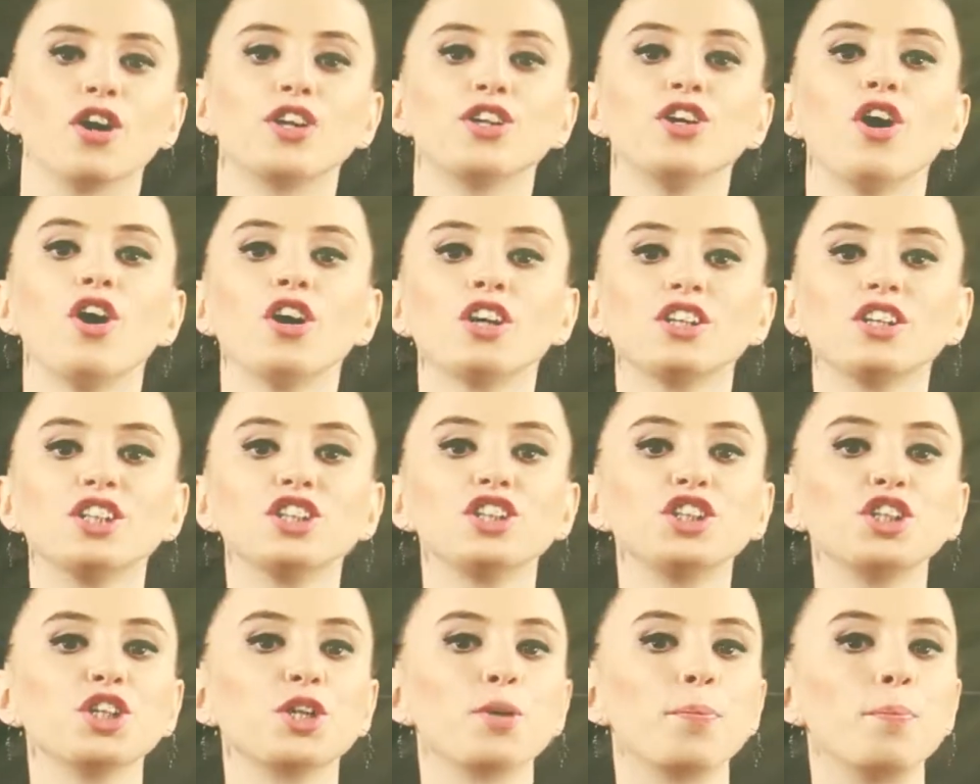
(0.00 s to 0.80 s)

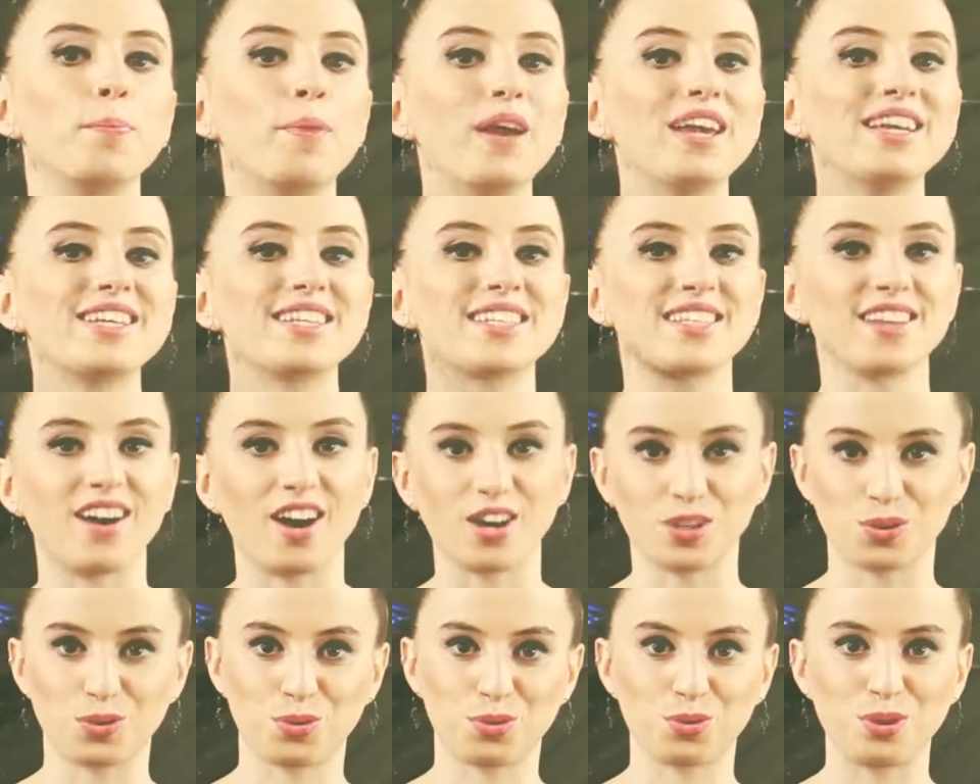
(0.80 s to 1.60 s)
yaklaşık 5
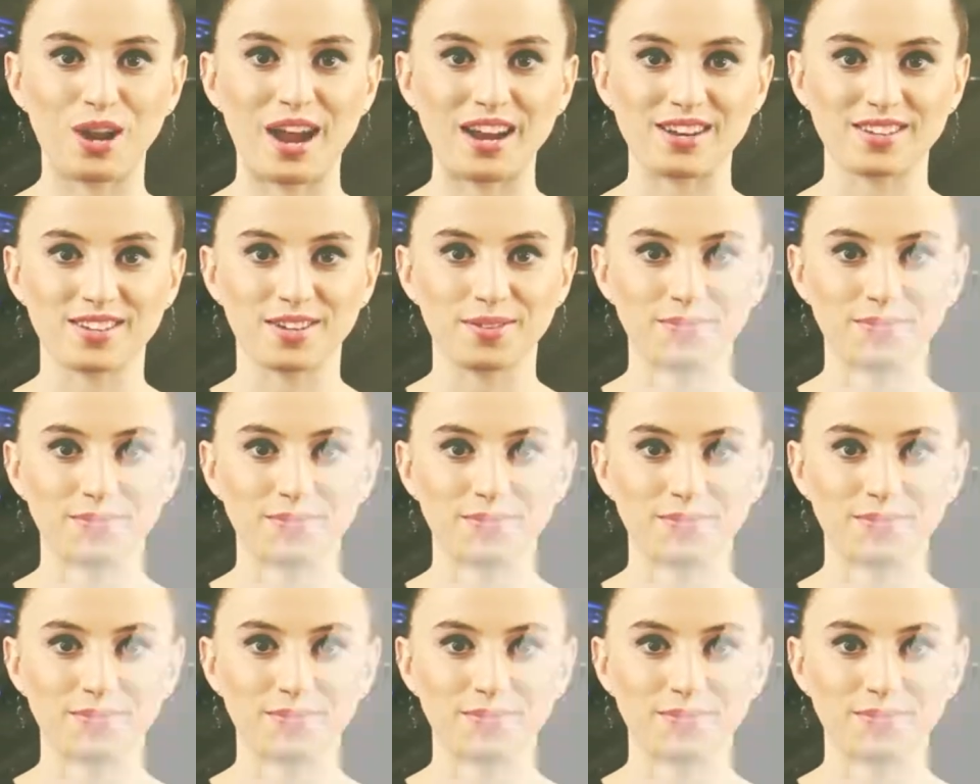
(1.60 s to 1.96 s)
saat sürer.